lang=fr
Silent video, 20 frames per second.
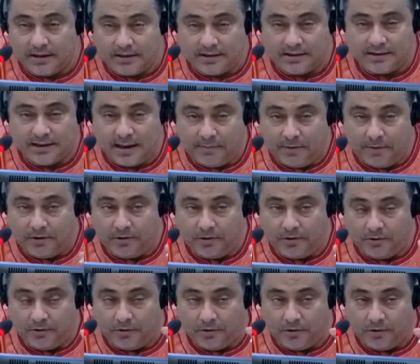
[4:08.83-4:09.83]
d'abord,
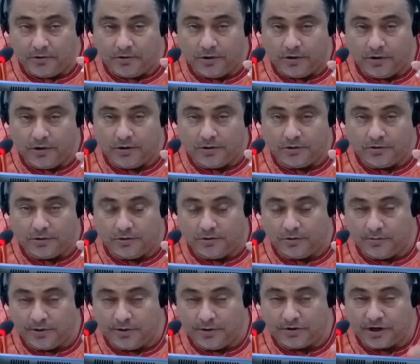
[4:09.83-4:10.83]
le,
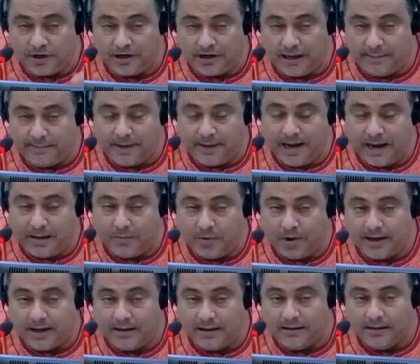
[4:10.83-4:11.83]
monsieur que j'ai appelé à
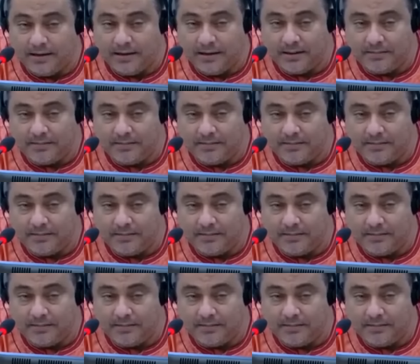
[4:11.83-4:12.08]
Boké